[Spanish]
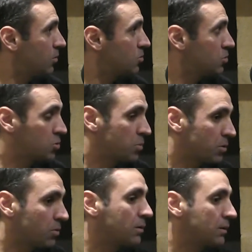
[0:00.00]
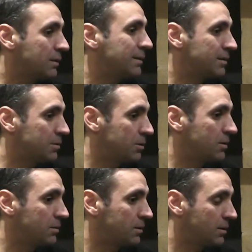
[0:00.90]
los niños, pero eh,
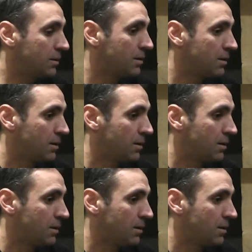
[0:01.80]
evidentemente